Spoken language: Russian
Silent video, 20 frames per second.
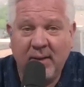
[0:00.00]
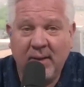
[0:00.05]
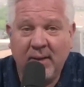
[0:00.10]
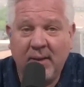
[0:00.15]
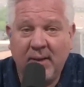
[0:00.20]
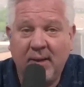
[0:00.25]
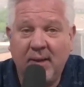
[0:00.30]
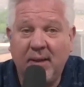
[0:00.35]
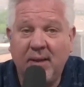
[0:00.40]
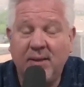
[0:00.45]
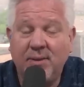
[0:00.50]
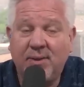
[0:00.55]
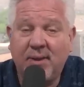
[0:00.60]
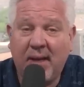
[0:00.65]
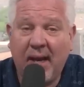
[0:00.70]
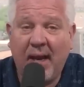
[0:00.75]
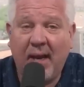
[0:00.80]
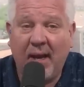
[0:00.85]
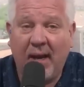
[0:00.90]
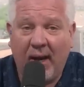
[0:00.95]
— это
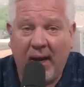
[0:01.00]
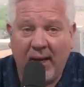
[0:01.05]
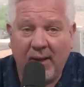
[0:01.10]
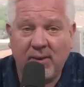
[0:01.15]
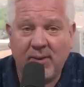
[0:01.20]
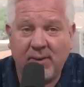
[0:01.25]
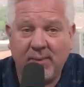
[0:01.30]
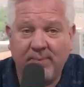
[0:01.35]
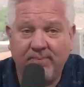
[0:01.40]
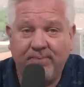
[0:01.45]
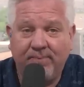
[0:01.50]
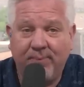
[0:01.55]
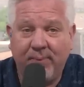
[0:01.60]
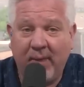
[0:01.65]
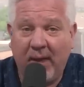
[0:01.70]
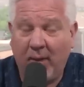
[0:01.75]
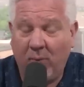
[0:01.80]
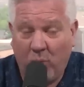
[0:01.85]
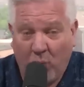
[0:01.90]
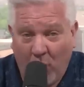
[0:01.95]
хаос.
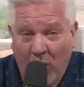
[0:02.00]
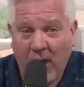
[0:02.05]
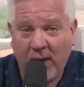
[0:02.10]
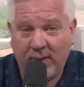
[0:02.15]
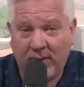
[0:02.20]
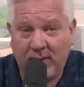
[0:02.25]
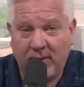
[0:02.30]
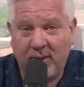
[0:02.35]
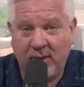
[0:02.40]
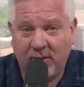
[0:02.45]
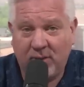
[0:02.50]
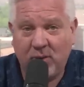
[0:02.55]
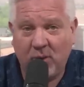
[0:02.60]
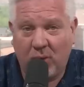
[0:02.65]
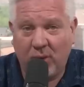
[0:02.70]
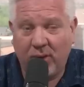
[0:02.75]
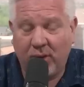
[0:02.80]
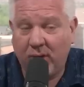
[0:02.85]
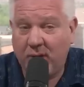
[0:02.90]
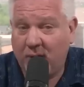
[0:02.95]
Они хотят как
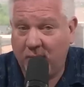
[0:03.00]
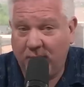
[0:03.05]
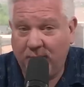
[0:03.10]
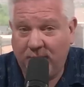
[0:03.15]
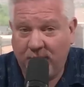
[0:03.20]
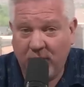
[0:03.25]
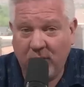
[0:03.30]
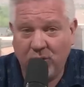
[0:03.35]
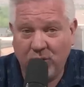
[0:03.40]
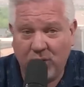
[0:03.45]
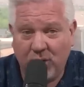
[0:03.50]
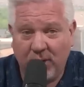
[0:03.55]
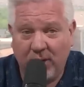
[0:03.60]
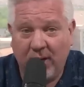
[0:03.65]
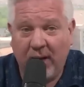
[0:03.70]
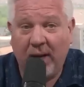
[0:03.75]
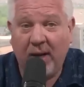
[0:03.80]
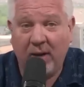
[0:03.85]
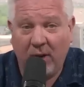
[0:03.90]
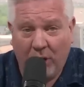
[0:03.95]
можно больше
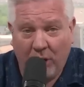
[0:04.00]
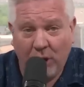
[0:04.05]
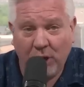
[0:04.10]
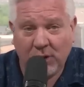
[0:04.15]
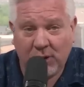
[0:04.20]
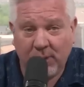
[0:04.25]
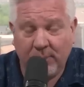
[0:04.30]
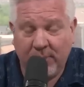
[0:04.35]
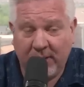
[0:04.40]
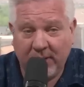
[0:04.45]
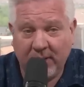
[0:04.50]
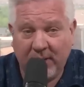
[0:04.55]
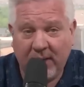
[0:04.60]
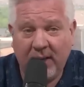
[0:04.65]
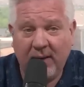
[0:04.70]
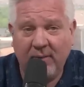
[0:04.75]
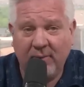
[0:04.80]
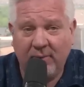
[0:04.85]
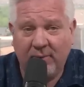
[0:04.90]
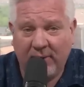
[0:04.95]
бардака и в
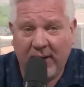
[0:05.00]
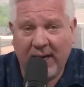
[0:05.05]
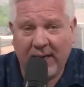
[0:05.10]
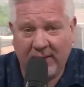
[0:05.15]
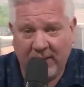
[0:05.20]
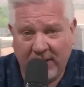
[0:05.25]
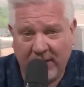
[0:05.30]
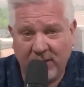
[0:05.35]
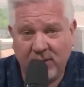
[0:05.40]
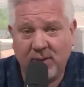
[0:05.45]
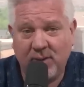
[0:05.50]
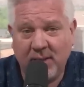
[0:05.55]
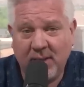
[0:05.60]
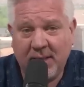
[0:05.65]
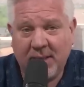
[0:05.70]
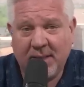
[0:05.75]
итоге насилия.